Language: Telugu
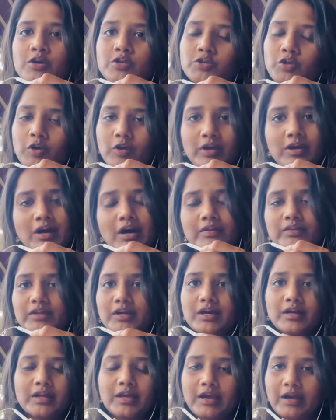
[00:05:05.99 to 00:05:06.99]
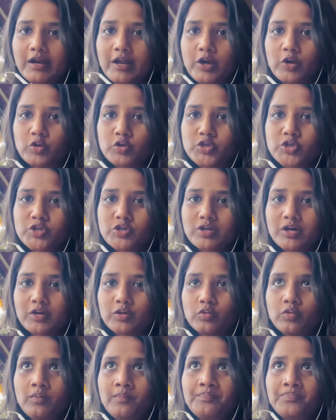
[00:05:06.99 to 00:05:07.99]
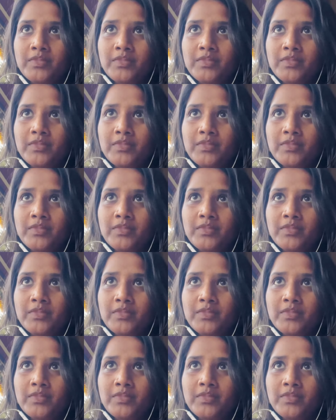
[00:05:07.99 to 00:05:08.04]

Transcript: సో ఇంకా అందుకనే ఇక్కడే కూర్చున్నాను